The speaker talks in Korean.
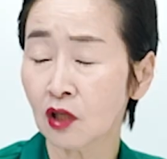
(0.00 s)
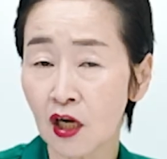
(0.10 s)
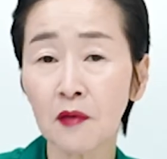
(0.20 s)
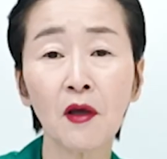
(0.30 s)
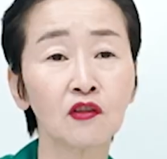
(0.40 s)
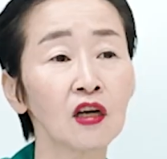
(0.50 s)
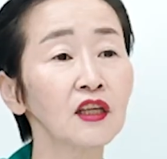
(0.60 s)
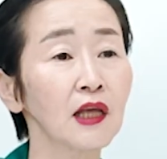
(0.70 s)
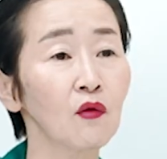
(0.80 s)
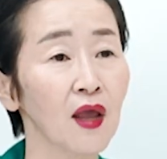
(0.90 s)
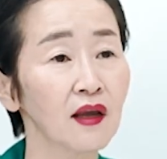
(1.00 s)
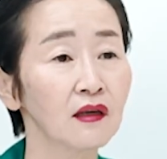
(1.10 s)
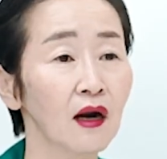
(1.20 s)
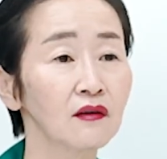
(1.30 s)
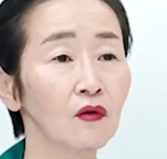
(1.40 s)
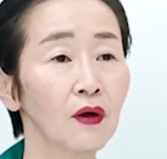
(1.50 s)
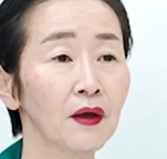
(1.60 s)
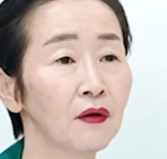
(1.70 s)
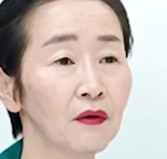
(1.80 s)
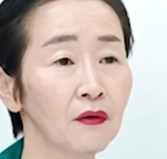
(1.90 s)
틀리면 틀리다고 얘기를 하는
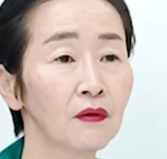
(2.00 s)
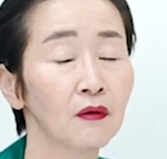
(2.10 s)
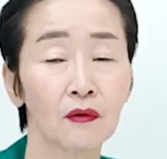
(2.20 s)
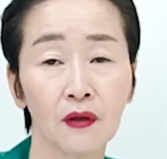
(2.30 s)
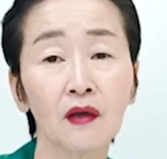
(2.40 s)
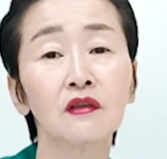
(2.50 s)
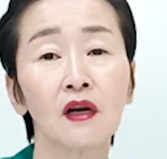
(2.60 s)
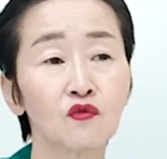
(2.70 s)
거예요. 얘기를